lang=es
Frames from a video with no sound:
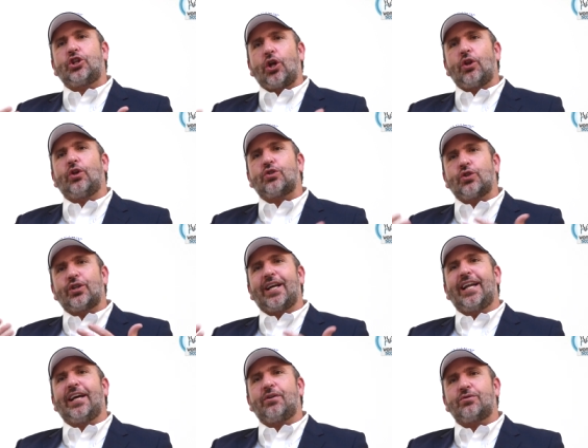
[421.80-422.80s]
todos los
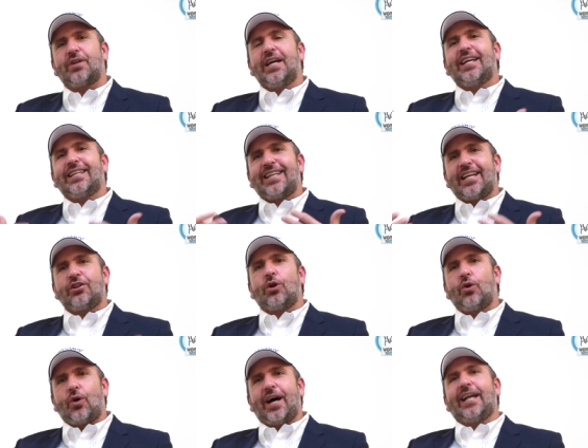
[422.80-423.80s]
hoteleros,
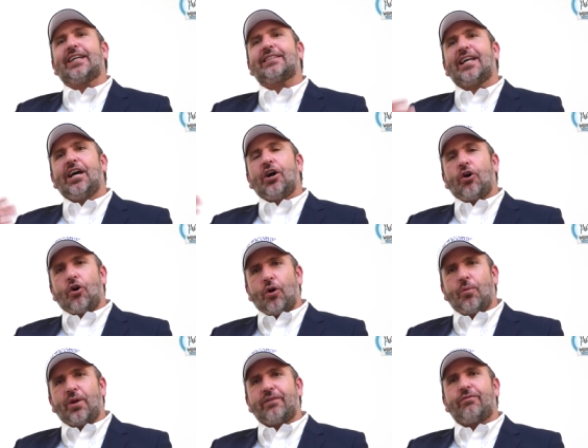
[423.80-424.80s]
tanto locales
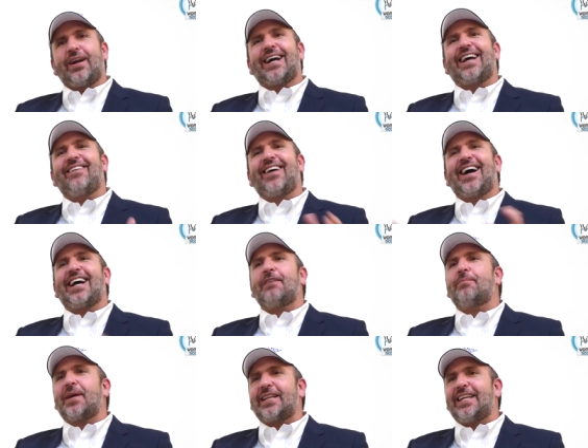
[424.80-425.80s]
como de fuera, que vengan a
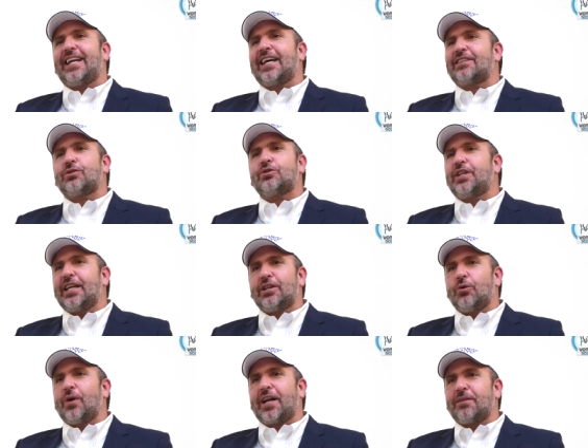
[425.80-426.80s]
invertir en esos 10
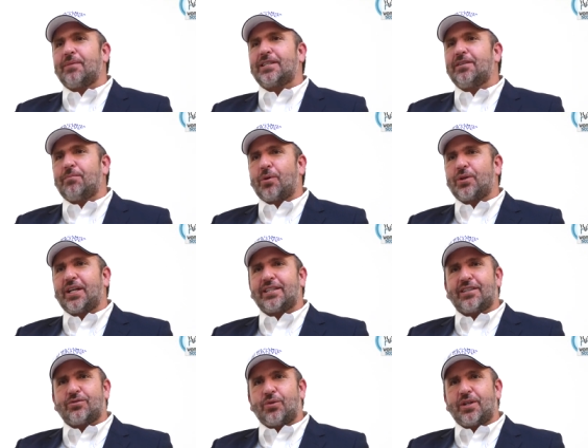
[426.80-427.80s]
lugares más
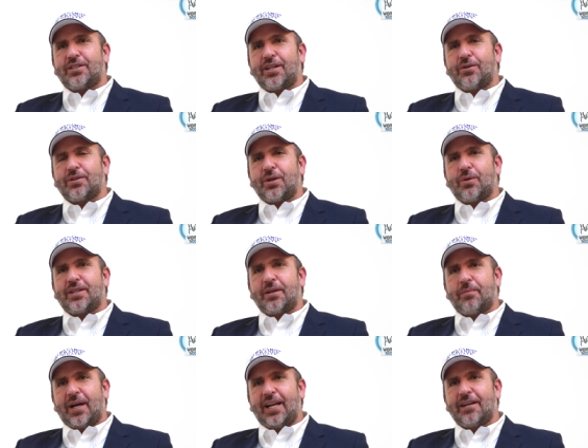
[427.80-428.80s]
importantes turísticos de
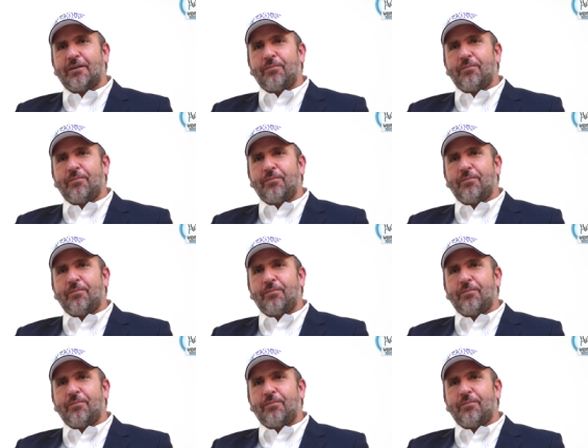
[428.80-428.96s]
Guatemala